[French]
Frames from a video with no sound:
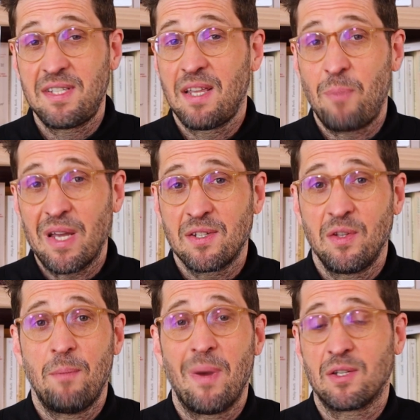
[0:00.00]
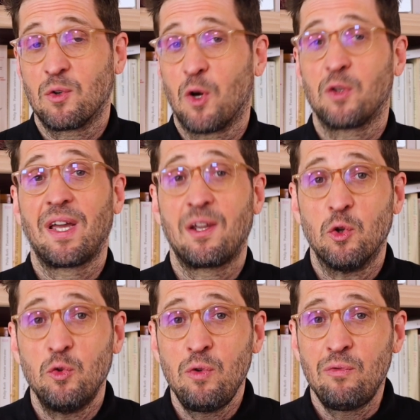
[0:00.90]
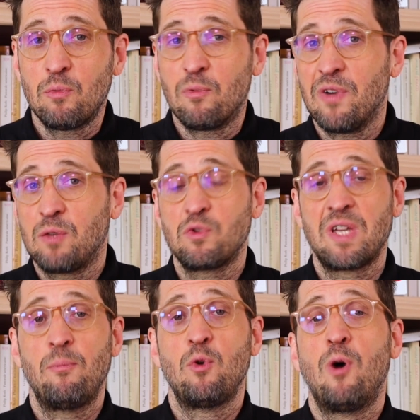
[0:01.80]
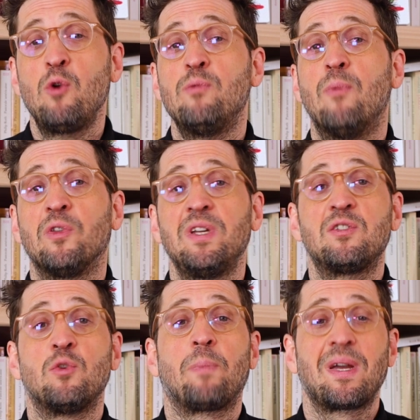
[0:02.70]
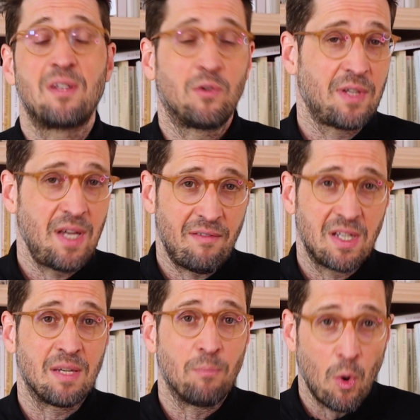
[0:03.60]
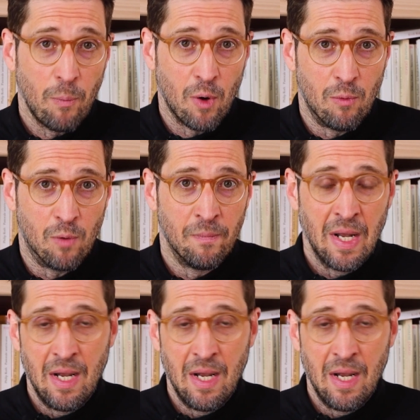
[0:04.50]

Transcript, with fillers: si cette personne n'est pas encore très connue, vous pouvez tout simplement lui demander de se présenter avec ses propres mots.